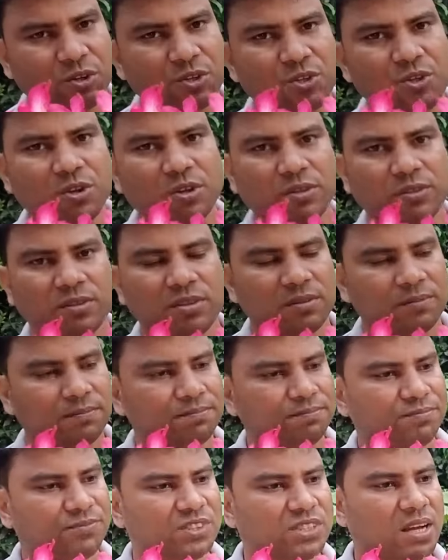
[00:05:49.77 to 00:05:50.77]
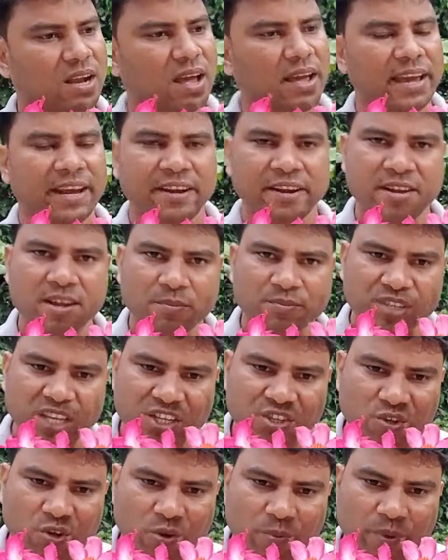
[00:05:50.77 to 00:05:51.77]
দর্শক যারা অ্যারেনিয়াম
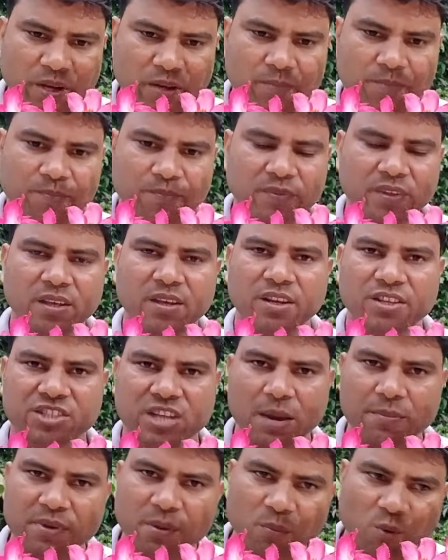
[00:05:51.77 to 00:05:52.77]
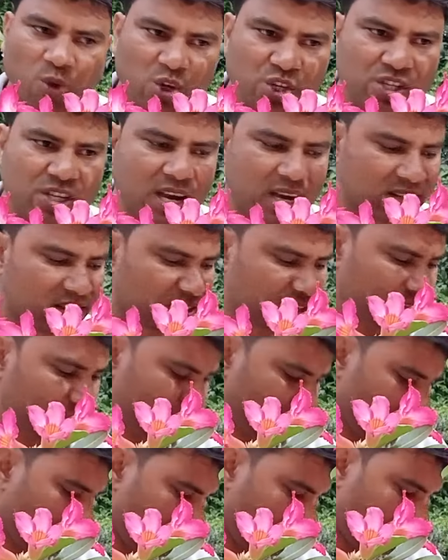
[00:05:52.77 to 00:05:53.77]
চাষ করবেন সামনে বর্ষা আসছে
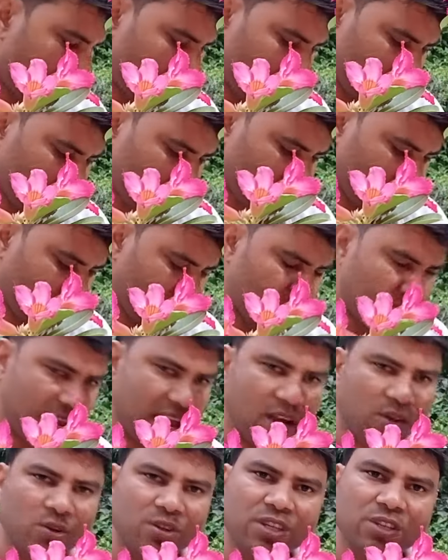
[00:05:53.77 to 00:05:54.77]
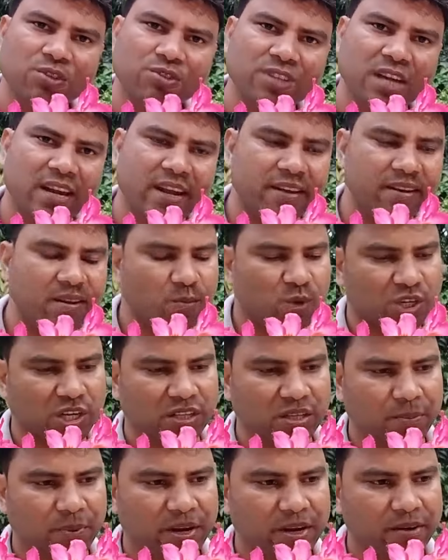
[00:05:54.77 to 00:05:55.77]
এখন কিন্তু চারা এনে
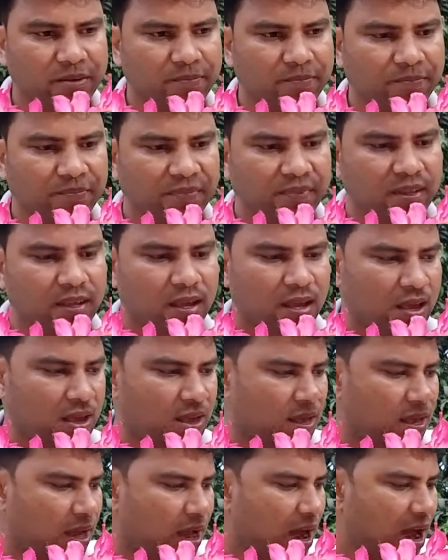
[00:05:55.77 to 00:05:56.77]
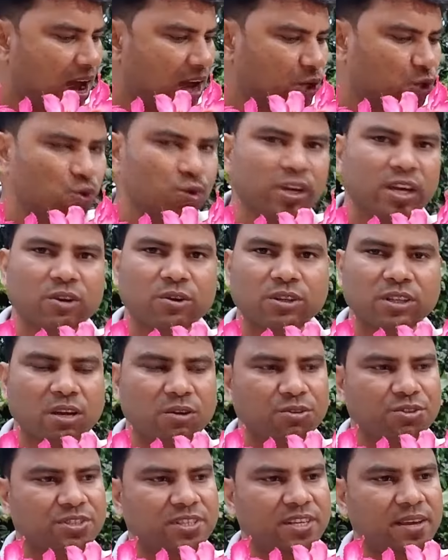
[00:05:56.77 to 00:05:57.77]
বসাতে পারে আর সুখের কথা
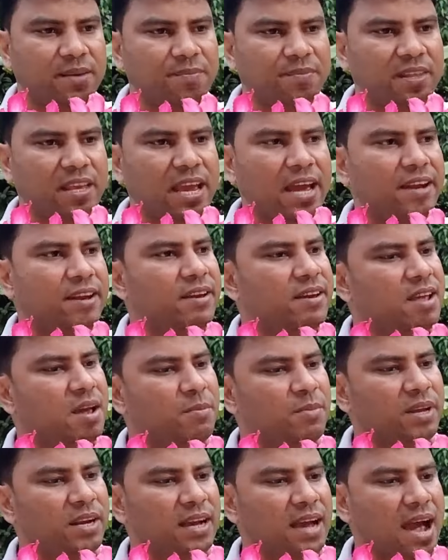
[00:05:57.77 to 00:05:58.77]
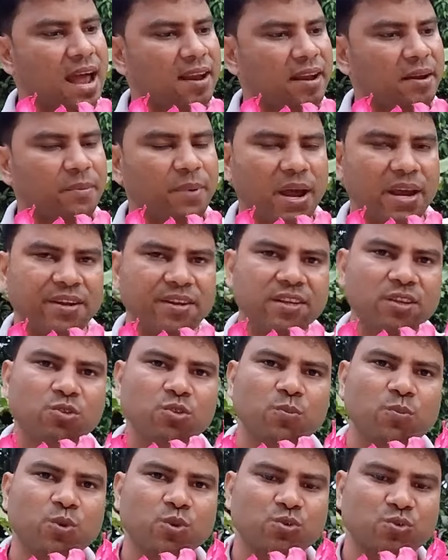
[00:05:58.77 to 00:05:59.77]
হচ্ছে অ্যাডেনিয়ামের কালার ভ্যারাইটি
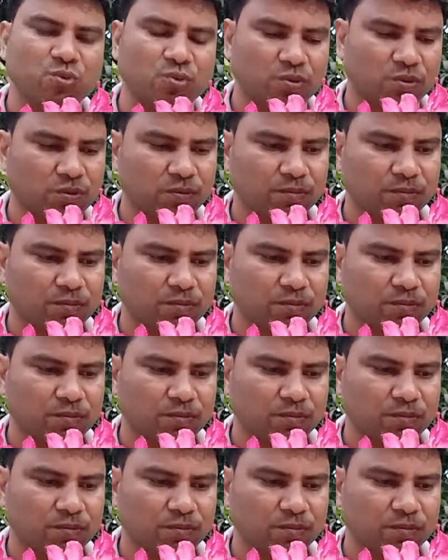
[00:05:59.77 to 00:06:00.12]
কিন্তু প্রচুর